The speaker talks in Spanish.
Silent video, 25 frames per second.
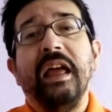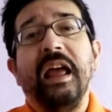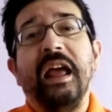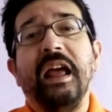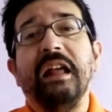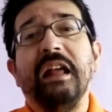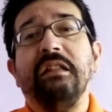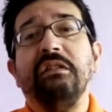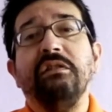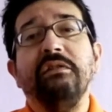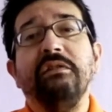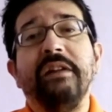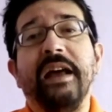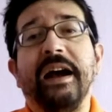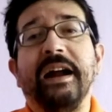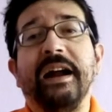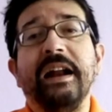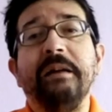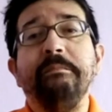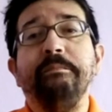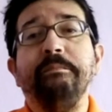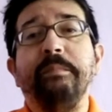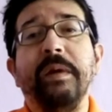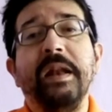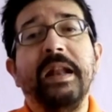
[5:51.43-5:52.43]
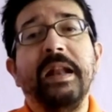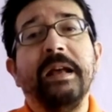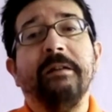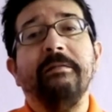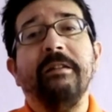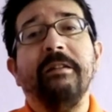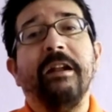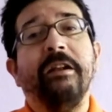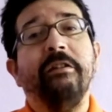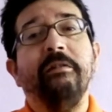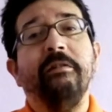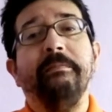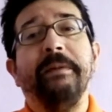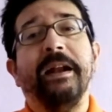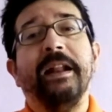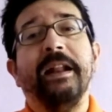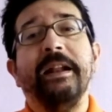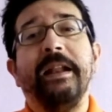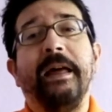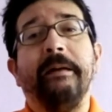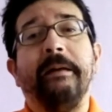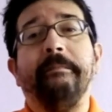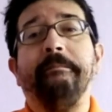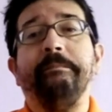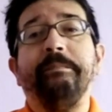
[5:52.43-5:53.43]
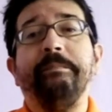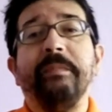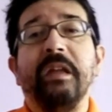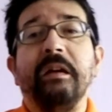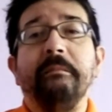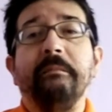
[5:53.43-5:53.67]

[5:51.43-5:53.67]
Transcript: esta es una gran película, no para nada.